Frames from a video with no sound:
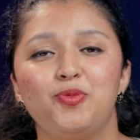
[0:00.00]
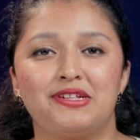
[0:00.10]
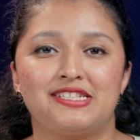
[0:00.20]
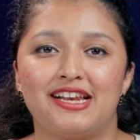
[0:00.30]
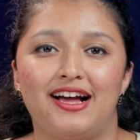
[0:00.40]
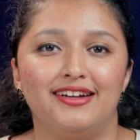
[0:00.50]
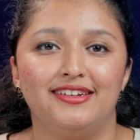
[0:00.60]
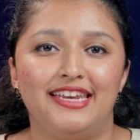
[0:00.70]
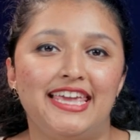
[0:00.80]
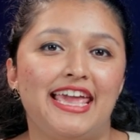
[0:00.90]
பசங்களா
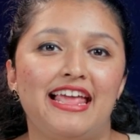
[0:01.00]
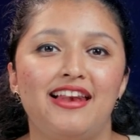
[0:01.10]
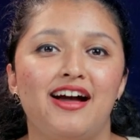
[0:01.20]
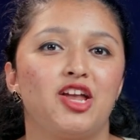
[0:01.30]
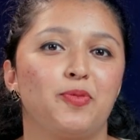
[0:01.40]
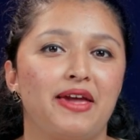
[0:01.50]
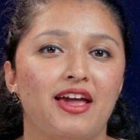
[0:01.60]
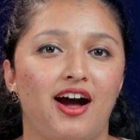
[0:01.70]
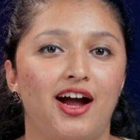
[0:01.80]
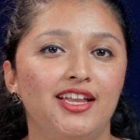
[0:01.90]
நீங்கள் எல்லாருமே
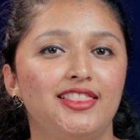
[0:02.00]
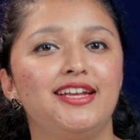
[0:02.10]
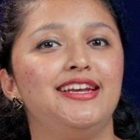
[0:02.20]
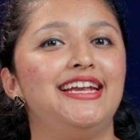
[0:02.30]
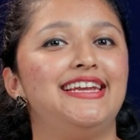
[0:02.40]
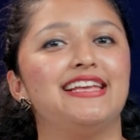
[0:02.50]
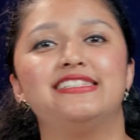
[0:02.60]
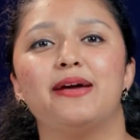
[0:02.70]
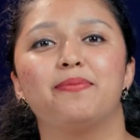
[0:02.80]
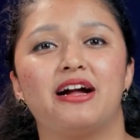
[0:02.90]
அடுத்த நீட்
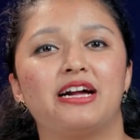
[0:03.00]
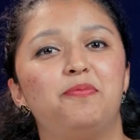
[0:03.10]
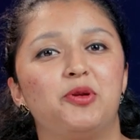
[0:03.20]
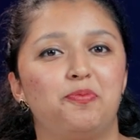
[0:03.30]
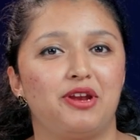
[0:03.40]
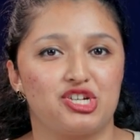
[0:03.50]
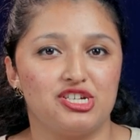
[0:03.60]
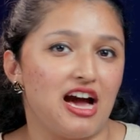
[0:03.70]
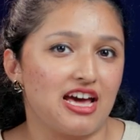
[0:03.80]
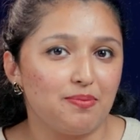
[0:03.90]
எக்ஸாமுக்காக
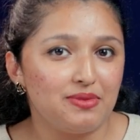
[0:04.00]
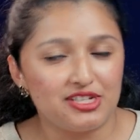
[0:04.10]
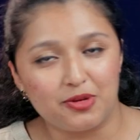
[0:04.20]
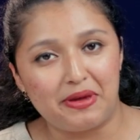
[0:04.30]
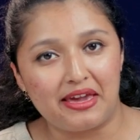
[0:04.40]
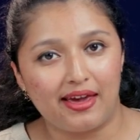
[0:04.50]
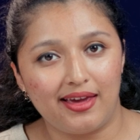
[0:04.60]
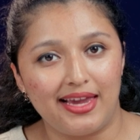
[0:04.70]
ப்ரிப்ரேஷன் ஆரம்பிச்சிருப்பீங்க